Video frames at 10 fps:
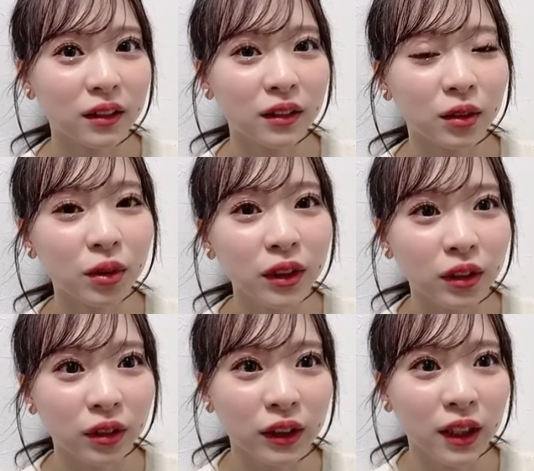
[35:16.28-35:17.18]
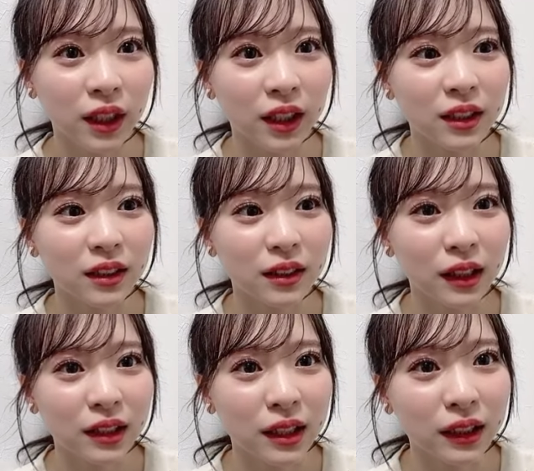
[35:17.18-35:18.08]
すごいよ1ヶ月
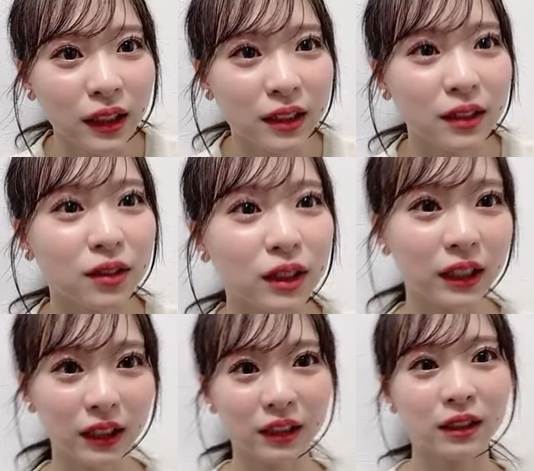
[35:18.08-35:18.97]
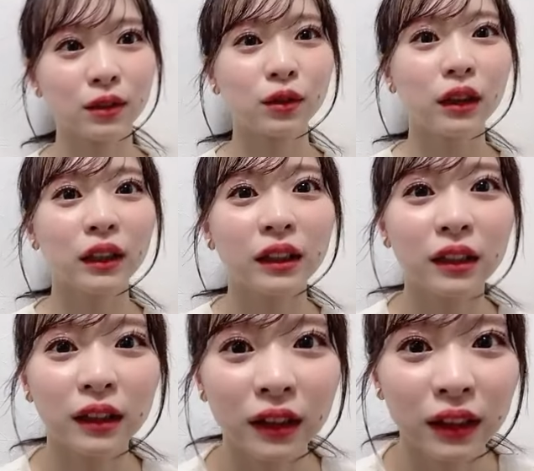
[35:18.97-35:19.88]
なんか3月の1ヶ月すごかっ
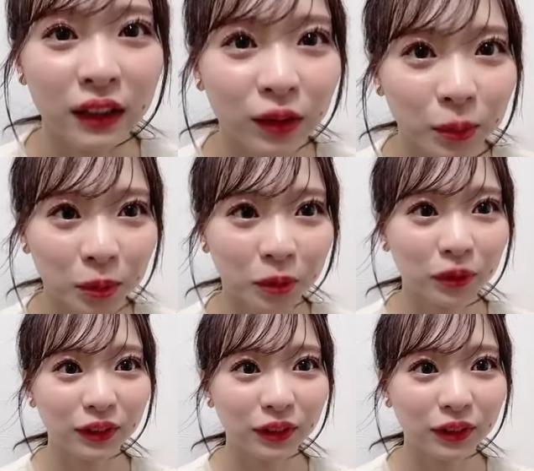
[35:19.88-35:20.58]
たんだけども